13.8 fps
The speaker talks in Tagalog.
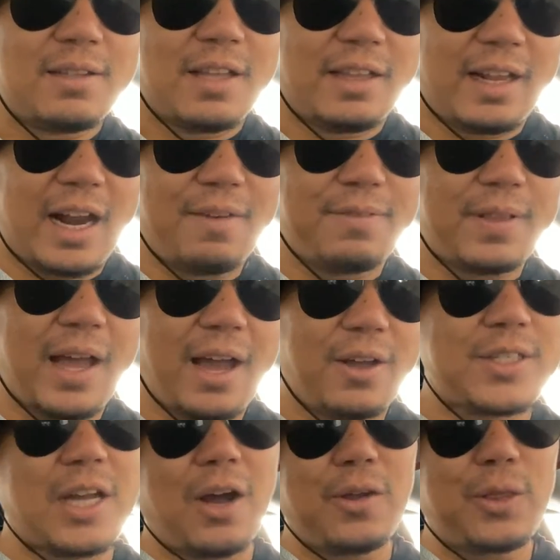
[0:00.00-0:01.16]
drive tayo
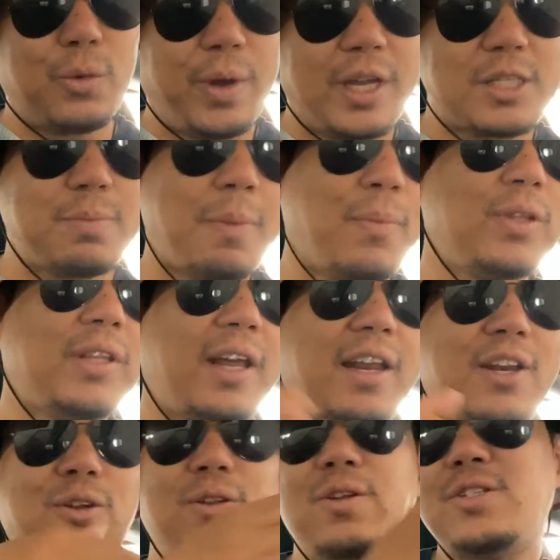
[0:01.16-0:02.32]
southwest. Papunta rin
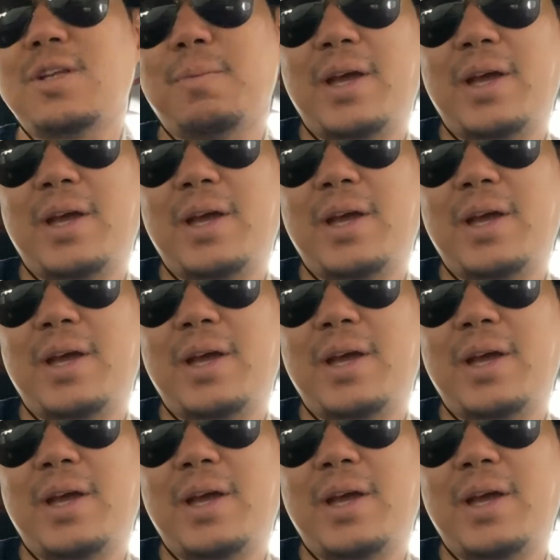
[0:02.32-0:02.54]
yun dun sa